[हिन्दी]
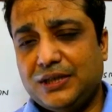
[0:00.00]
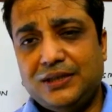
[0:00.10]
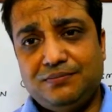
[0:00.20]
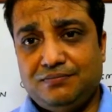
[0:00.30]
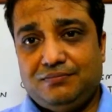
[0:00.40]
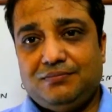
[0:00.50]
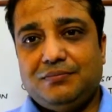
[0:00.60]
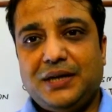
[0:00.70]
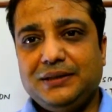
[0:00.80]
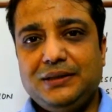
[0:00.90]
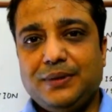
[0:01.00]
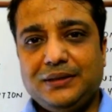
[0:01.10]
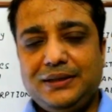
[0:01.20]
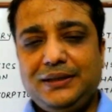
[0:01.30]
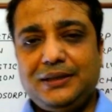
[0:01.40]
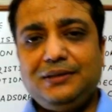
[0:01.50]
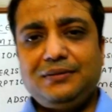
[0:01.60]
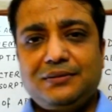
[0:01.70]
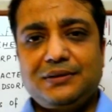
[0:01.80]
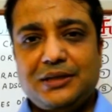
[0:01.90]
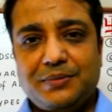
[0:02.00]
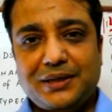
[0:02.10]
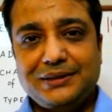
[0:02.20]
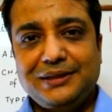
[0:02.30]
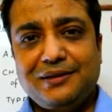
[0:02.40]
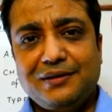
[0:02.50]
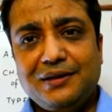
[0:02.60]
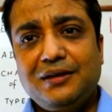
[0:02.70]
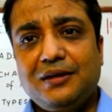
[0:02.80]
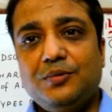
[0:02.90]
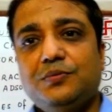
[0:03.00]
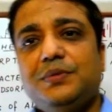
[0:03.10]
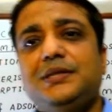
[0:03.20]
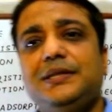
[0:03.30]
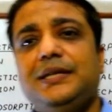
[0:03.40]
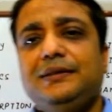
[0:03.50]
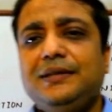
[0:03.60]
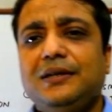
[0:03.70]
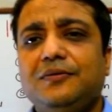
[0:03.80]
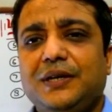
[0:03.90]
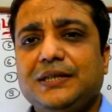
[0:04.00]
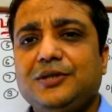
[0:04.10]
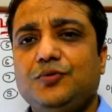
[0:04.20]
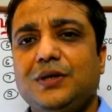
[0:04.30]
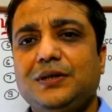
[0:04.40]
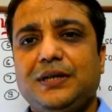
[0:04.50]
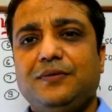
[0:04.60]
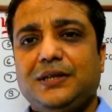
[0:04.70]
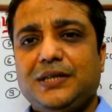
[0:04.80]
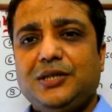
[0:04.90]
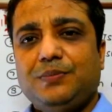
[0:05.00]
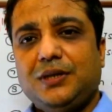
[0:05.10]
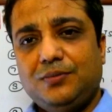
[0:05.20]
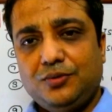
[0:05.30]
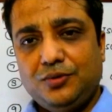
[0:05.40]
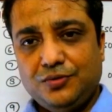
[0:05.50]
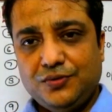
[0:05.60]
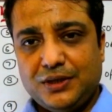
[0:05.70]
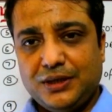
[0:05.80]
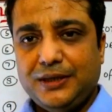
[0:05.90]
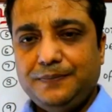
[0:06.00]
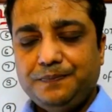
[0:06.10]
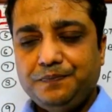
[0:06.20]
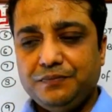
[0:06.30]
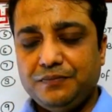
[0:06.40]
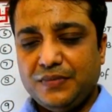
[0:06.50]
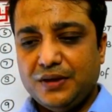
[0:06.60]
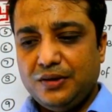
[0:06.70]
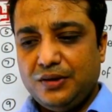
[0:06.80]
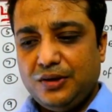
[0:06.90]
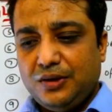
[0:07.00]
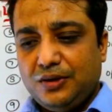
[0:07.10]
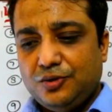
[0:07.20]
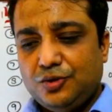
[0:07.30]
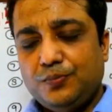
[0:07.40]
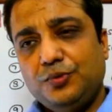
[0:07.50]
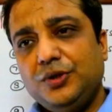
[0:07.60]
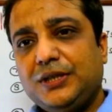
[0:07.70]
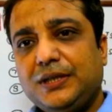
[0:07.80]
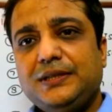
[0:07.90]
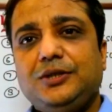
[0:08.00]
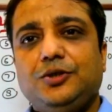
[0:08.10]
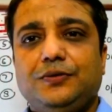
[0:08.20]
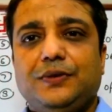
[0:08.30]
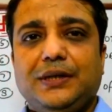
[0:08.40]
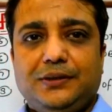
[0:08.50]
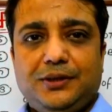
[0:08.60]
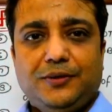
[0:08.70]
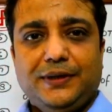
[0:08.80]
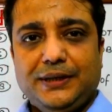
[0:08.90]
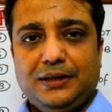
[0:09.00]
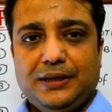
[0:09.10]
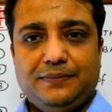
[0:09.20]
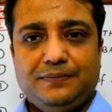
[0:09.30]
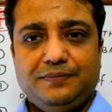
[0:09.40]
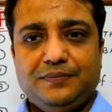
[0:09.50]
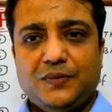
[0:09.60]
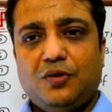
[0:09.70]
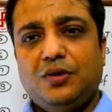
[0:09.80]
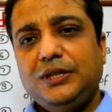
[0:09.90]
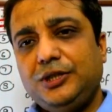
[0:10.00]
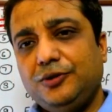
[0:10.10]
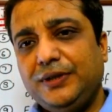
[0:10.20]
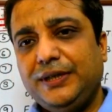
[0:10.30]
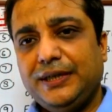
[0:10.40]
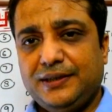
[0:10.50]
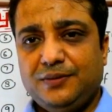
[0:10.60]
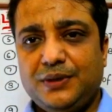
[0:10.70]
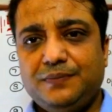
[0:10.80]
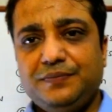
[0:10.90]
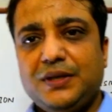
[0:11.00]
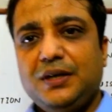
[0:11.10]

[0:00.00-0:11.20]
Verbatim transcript: लोग ज़्यादा बात की बात नहीं है ज़्यादा बात नहीं करना हम लोग बस देखते हैं वैसा ट्वेल्थ का वैसा चैप्टर हम लोग यूज़ करेंगे जो पूरी तरह से थ्योरेटिकल है ओनली थ्योरी है इसमें